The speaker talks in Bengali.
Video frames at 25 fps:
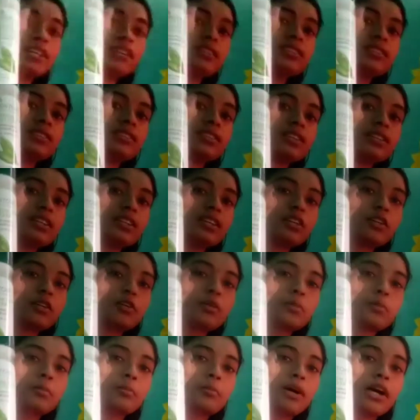এই
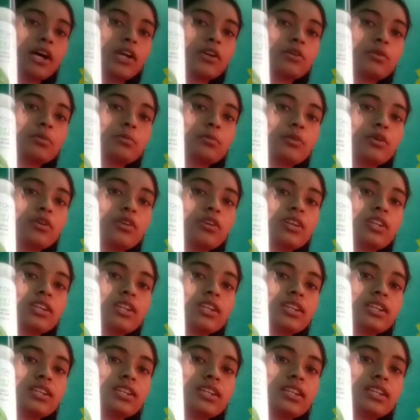বায়ো
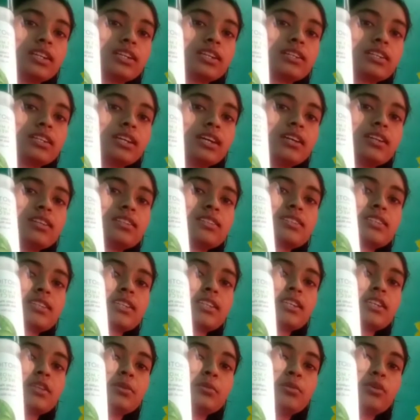মর্নিং নেকটার
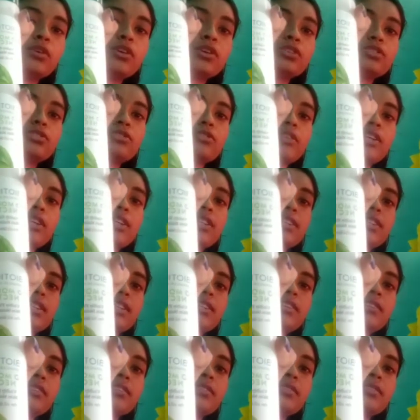স্কিন ময়শ্চারাইজার